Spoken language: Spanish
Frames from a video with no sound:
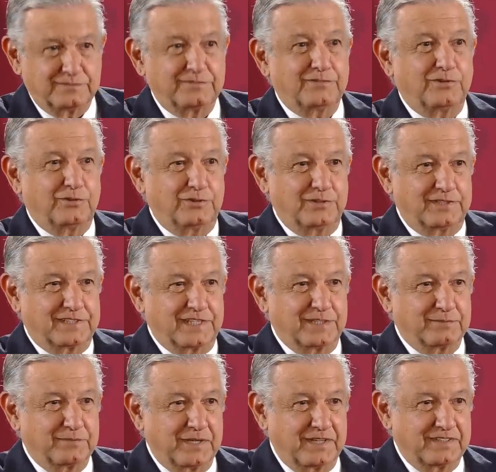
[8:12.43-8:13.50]
lo del
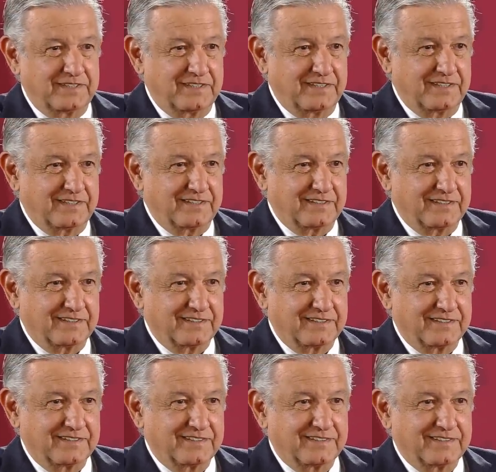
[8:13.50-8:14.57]
tren Maya,
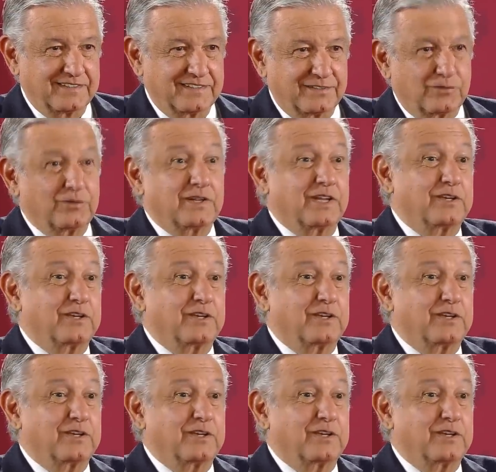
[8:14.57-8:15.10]
lo del